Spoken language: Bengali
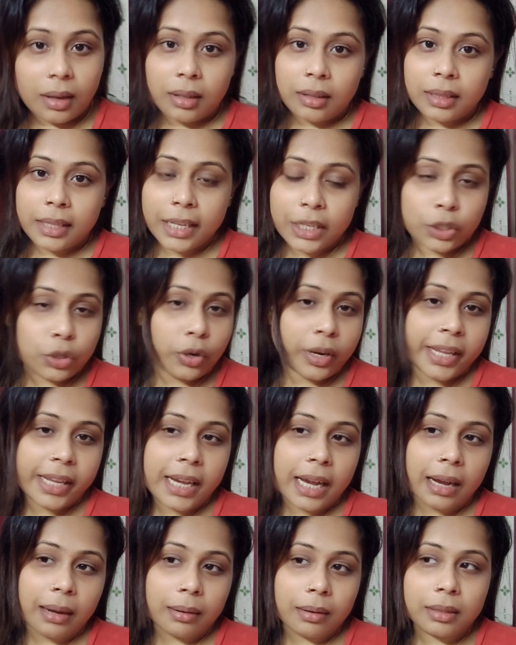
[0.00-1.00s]
তিনজনেই
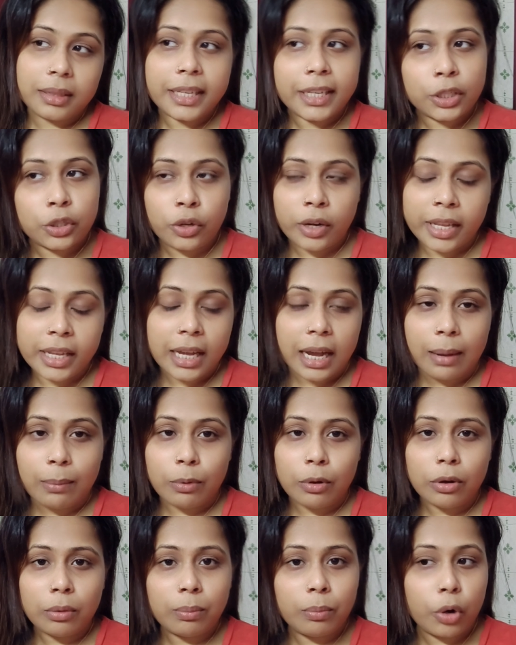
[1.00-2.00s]
তিনজনেই
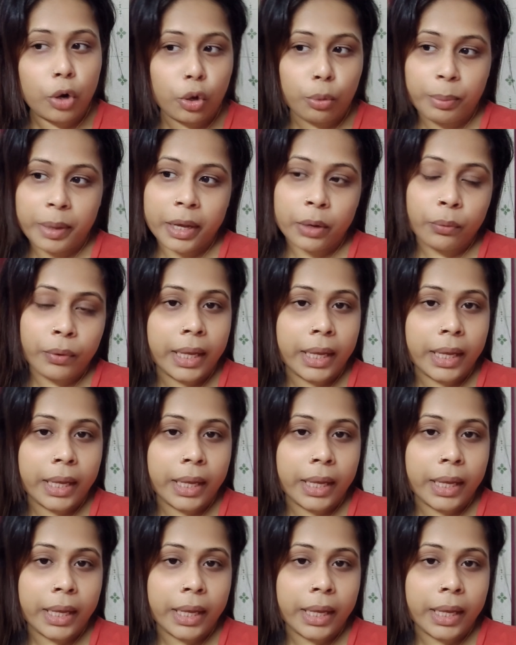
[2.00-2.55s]
খাবো বড় মেয়েও নেই